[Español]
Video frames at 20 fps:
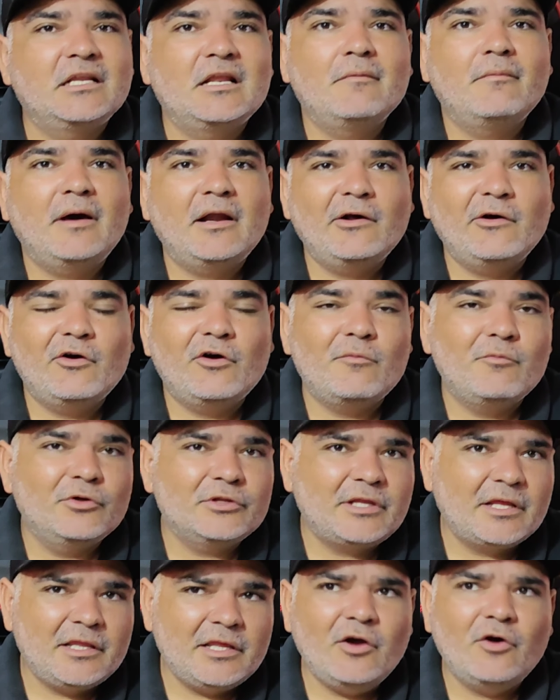Sin embargo,
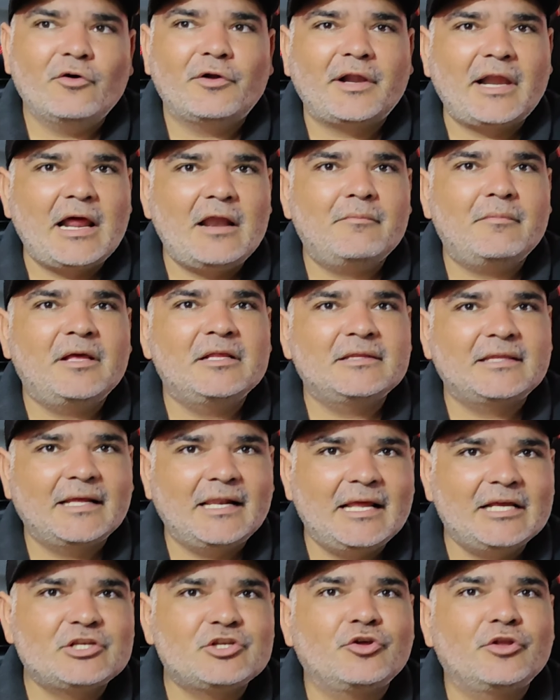como te digo,
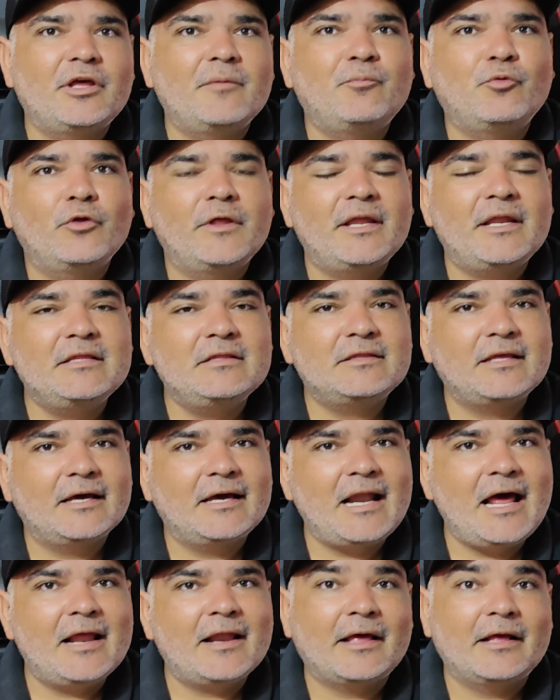realmente el hecho de poder
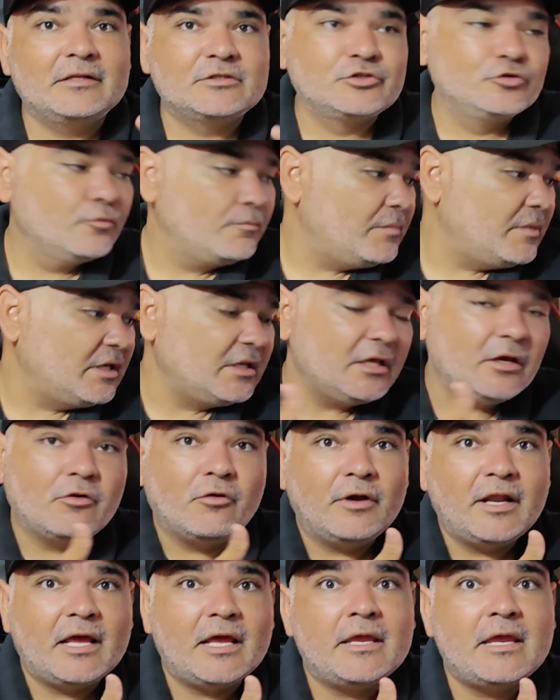integrar el Submini
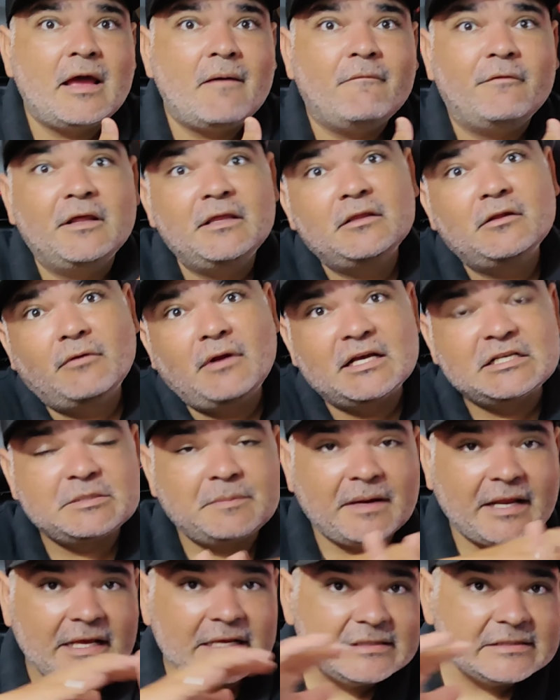con ella brinda una
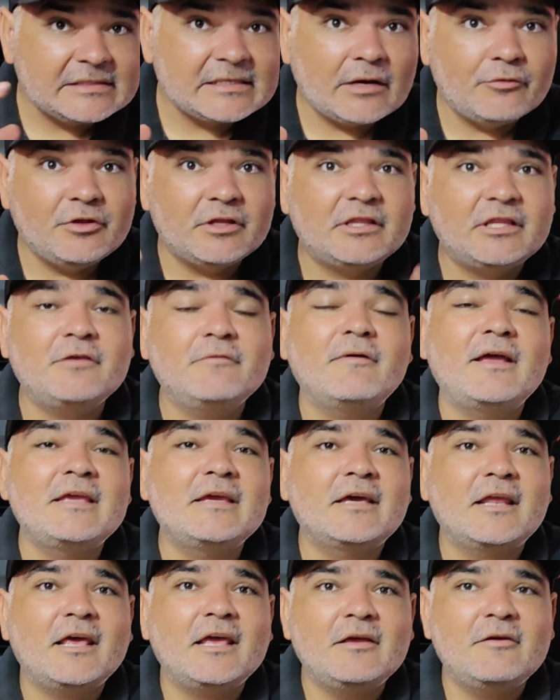experiencia auditiva
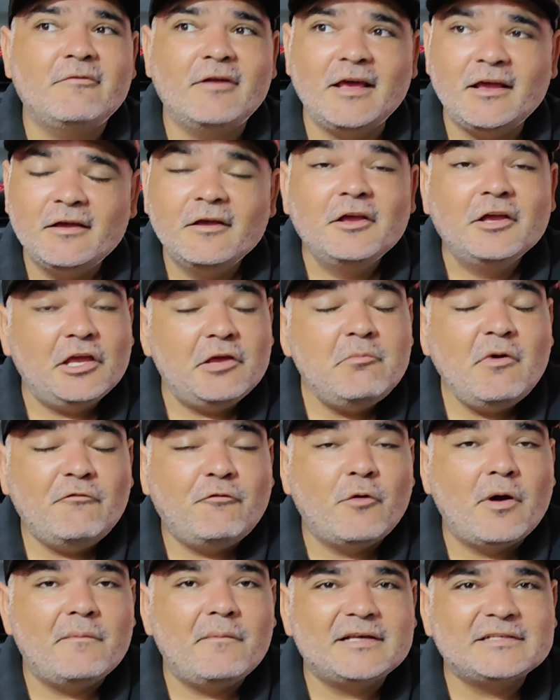increíble y me
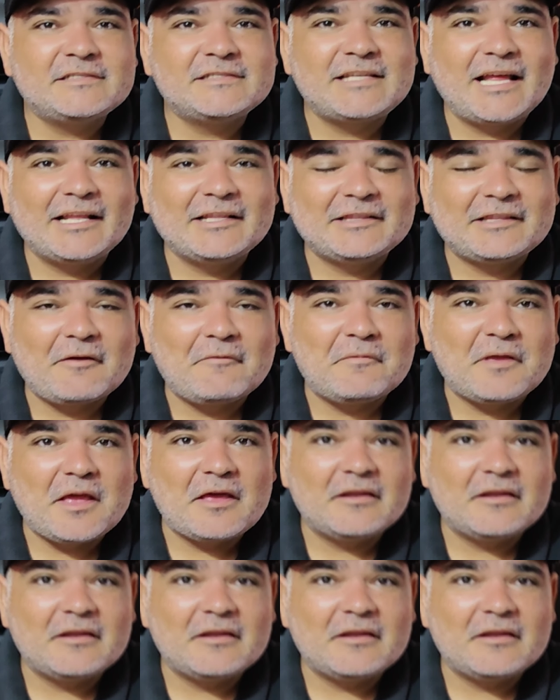fue bastante